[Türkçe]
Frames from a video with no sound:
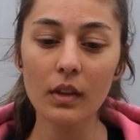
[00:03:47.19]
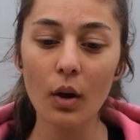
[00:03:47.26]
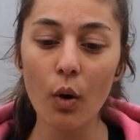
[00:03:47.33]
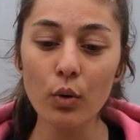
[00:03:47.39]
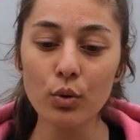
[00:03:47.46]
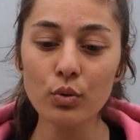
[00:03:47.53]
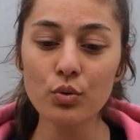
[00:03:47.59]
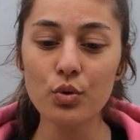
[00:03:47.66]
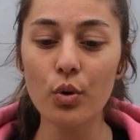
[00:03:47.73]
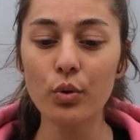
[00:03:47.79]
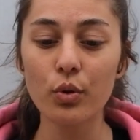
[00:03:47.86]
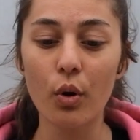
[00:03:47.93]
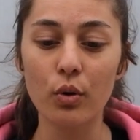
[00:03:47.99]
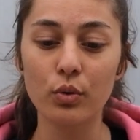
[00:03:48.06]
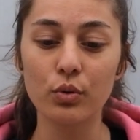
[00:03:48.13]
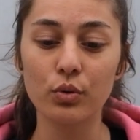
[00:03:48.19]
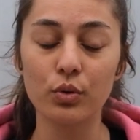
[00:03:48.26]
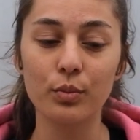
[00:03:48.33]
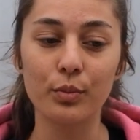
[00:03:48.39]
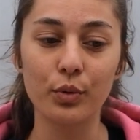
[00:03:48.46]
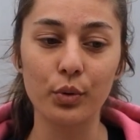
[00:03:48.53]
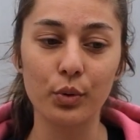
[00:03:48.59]
O gün çok
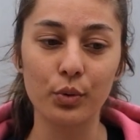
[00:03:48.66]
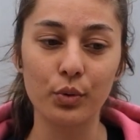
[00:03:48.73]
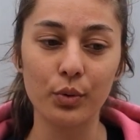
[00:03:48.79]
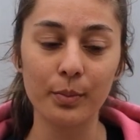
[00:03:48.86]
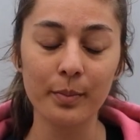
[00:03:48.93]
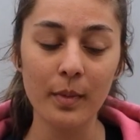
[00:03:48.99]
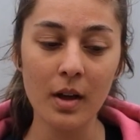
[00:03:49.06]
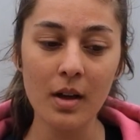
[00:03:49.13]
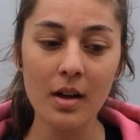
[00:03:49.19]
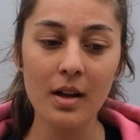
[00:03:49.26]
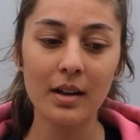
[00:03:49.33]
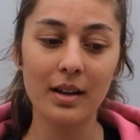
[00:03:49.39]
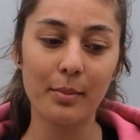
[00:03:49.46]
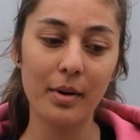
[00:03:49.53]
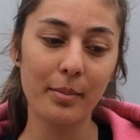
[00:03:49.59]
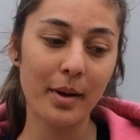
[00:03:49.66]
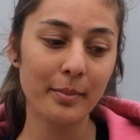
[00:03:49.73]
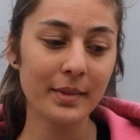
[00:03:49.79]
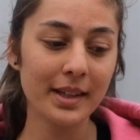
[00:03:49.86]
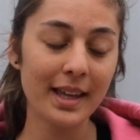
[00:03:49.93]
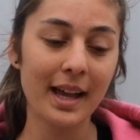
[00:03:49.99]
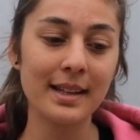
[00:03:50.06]
yorgundum, uyudum. Ya
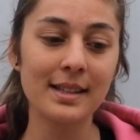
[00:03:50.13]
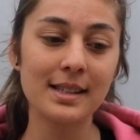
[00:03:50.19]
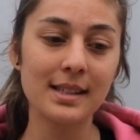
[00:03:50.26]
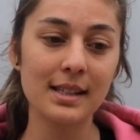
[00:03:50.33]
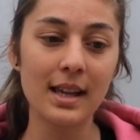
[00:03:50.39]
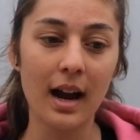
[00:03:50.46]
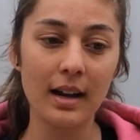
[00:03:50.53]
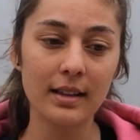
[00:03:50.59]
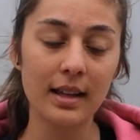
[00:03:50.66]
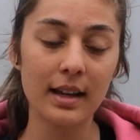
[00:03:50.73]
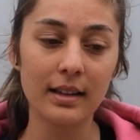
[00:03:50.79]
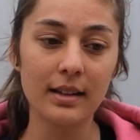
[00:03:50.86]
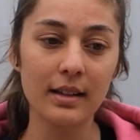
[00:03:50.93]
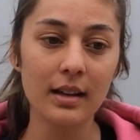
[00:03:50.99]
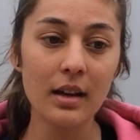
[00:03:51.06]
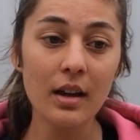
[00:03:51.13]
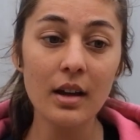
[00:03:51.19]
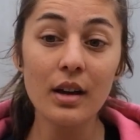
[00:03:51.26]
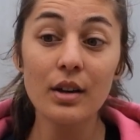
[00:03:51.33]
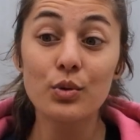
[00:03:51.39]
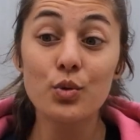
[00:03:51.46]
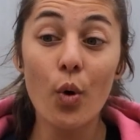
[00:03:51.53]
babam da kendisi yerdeydi.
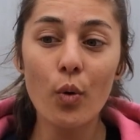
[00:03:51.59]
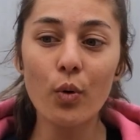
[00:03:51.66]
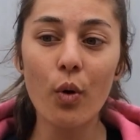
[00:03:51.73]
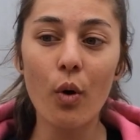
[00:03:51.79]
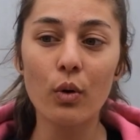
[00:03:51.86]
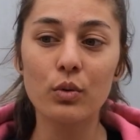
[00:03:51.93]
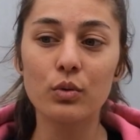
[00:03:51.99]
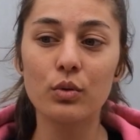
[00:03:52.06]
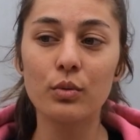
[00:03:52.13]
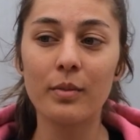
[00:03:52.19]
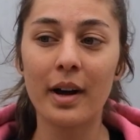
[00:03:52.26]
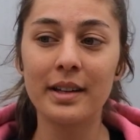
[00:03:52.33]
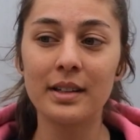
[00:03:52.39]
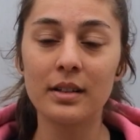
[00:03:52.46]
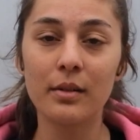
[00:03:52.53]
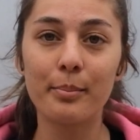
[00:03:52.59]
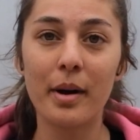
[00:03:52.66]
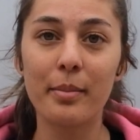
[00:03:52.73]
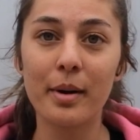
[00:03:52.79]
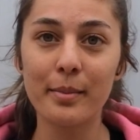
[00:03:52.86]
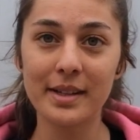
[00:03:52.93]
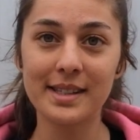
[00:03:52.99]
Çok korktum hani
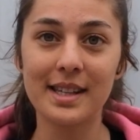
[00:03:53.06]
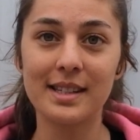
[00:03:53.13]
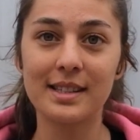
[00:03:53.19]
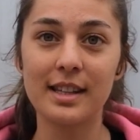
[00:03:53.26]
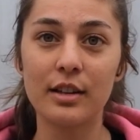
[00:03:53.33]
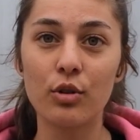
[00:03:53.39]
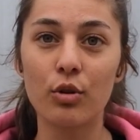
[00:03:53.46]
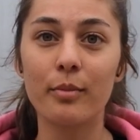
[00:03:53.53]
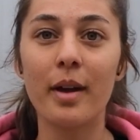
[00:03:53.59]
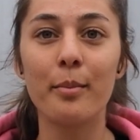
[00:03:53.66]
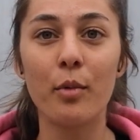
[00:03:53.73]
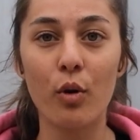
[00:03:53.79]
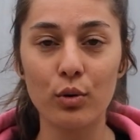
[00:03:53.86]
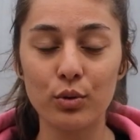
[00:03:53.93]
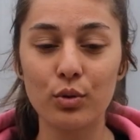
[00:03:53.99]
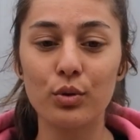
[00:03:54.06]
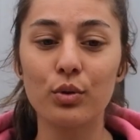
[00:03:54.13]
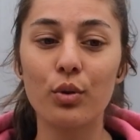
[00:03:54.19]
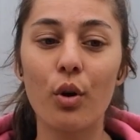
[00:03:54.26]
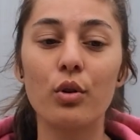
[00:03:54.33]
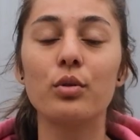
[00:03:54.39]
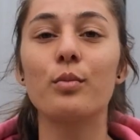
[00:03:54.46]
babama sesleniyorum. Hem öldüğünü
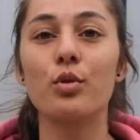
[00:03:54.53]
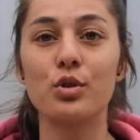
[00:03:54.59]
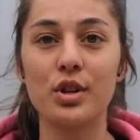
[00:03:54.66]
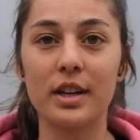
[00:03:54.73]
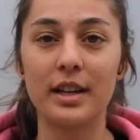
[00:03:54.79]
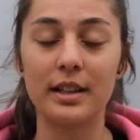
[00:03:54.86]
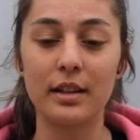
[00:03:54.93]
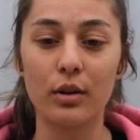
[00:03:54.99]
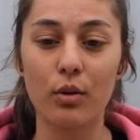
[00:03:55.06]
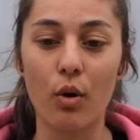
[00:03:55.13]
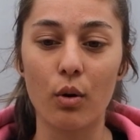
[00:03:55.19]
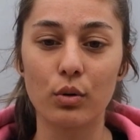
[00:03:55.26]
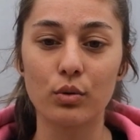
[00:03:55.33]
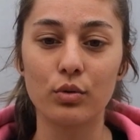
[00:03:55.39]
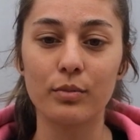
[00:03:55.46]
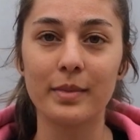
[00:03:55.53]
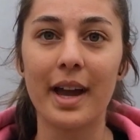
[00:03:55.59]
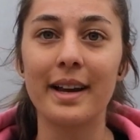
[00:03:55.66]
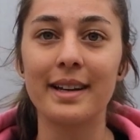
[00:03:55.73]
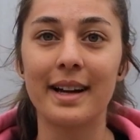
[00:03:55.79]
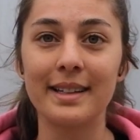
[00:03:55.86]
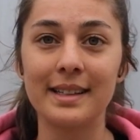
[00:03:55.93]
gördüm o şekilde korktum.
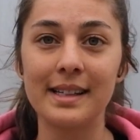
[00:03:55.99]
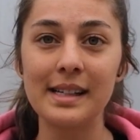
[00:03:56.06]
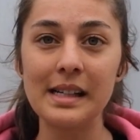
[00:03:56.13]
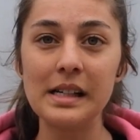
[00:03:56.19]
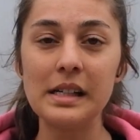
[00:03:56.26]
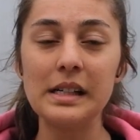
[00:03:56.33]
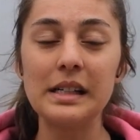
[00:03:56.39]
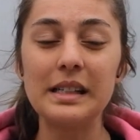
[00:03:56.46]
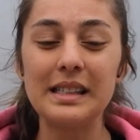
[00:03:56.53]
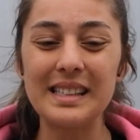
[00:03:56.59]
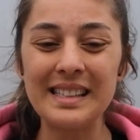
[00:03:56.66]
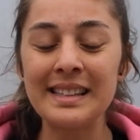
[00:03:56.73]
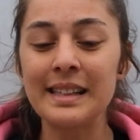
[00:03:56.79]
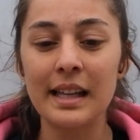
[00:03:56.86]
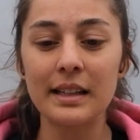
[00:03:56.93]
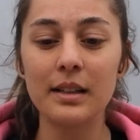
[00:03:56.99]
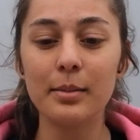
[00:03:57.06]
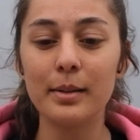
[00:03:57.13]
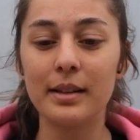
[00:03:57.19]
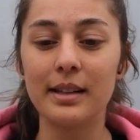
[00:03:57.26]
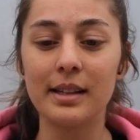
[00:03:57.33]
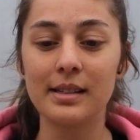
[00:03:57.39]
Yani hani inledi
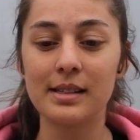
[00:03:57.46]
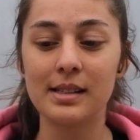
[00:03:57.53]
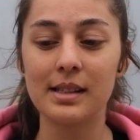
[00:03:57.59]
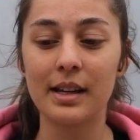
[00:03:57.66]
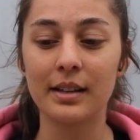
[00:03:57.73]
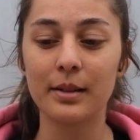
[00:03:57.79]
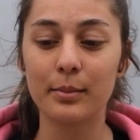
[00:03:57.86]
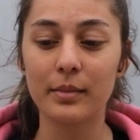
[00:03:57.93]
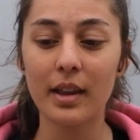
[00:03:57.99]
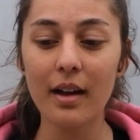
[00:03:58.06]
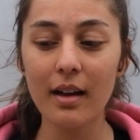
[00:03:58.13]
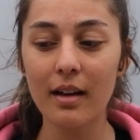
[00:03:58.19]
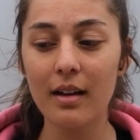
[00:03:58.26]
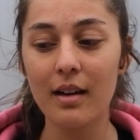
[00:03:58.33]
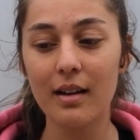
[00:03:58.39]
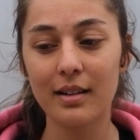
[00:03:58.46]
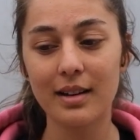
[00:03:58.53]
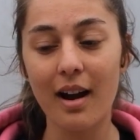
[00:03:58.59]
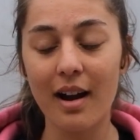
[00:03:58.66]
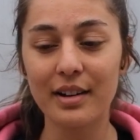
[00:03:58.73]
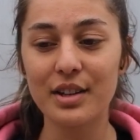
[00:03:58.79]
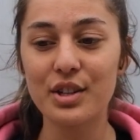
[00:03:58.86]
bildiğiniz yanımda.
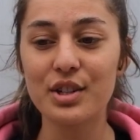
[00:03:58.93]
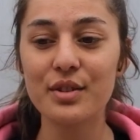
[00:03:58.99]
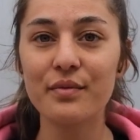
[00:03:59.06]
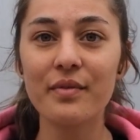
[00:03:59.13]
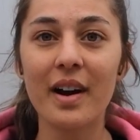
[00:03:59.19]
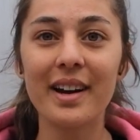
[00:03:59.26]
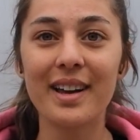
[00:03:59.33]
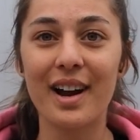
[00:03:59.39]
Kardeşim var.